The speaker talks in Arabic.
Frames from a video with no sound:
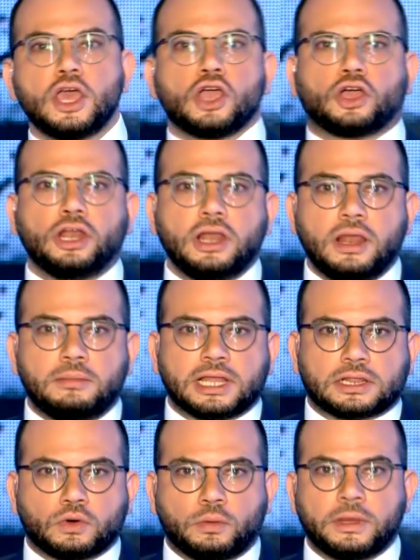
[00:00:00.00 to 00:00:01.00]
كل
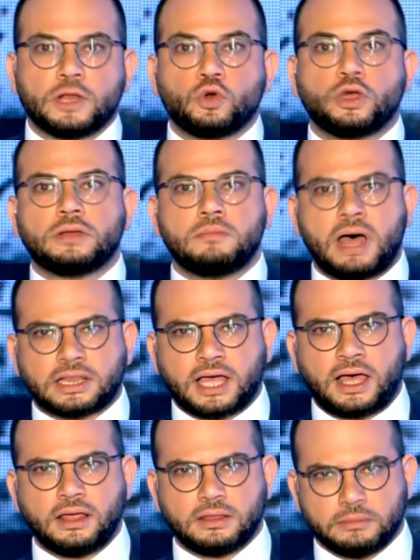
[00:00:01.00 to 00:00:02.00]
المطلوب انه
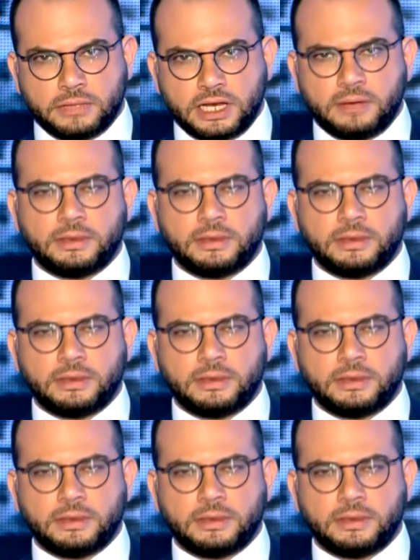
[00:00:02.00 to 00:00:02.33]
ينمضى من قبل